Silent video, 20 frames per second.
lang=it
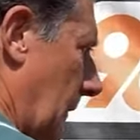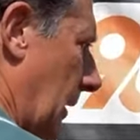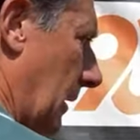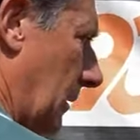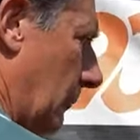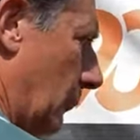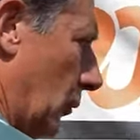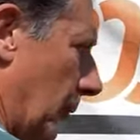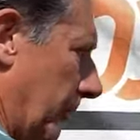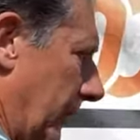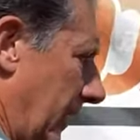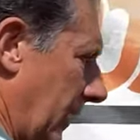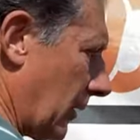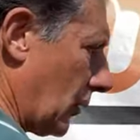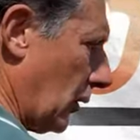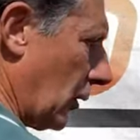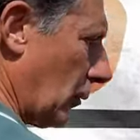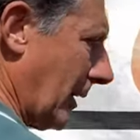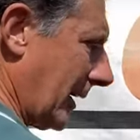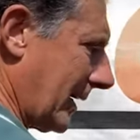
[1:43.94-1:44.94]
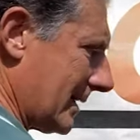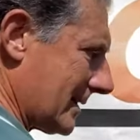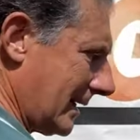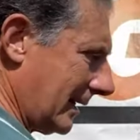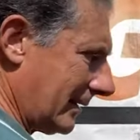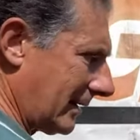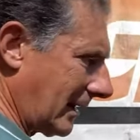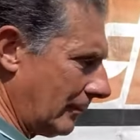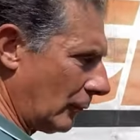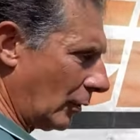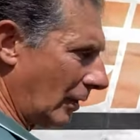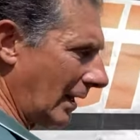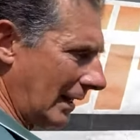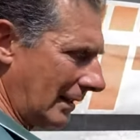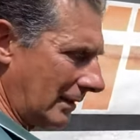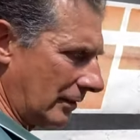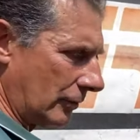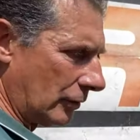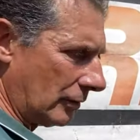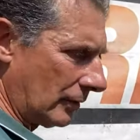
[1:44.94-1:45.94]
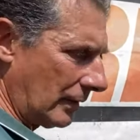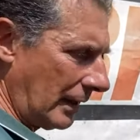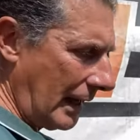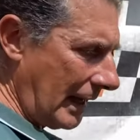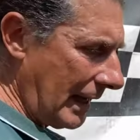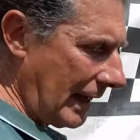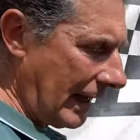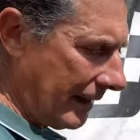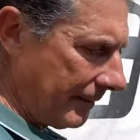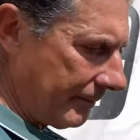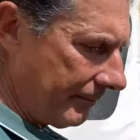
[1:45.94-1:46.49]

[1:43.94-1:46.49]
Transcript: il buon Mirko è qua che sta tribolando, è